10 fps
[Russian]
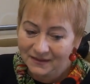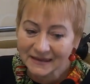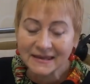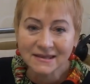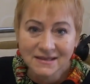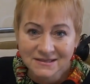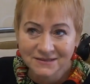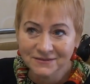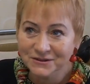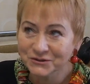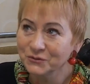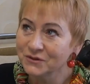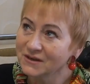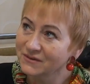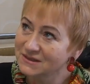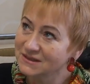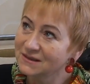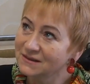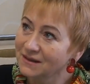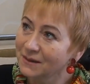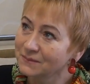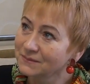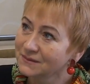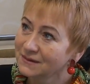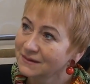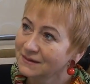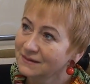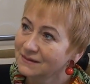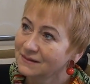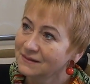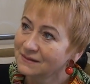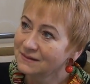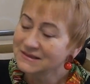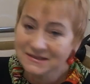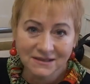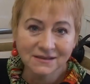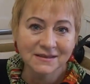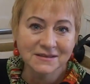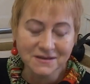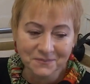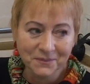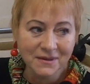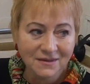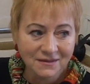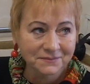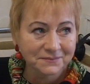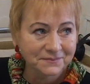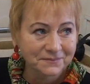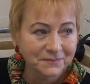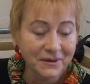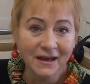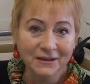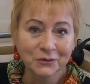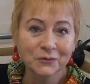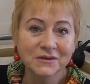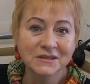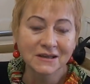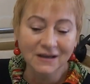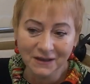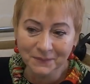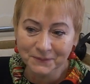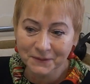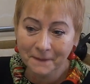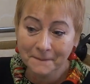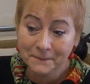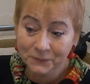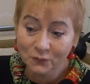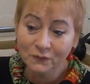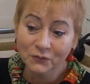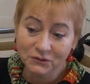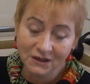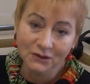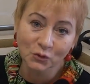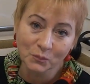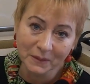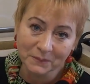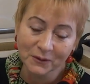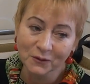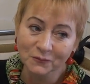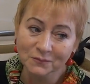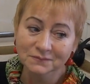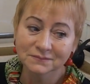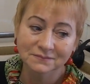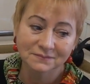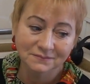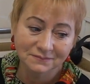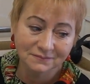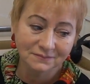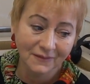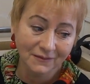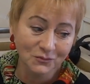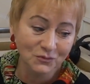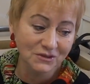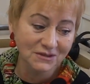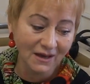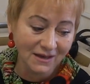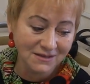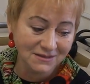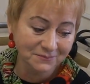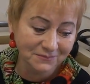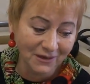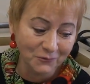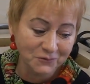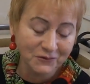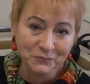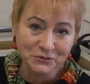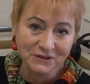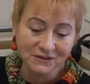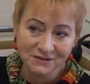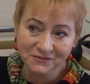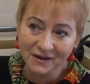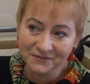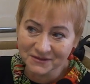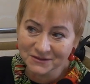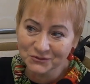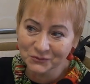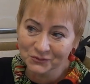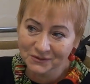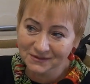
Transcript: И единственное, что не хватило нам э, сил и терпения приготовить хлеб. Ну, вот эту эпопею вы уже знаете. Я уже выпустила два видео,